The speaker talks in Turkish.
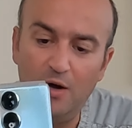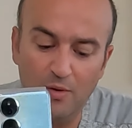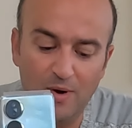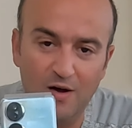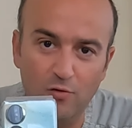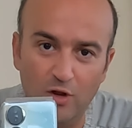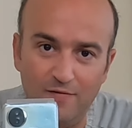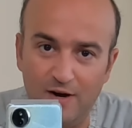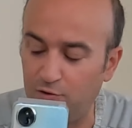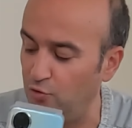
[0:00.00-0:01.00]
Ama mavi
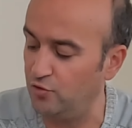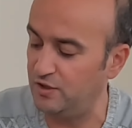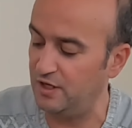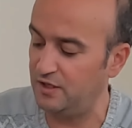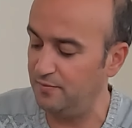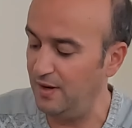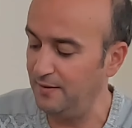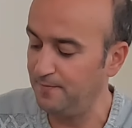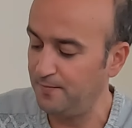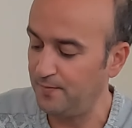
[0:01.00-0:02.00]
olan versiyonunu seçtim
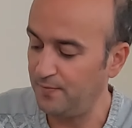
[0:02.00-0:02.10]
ben.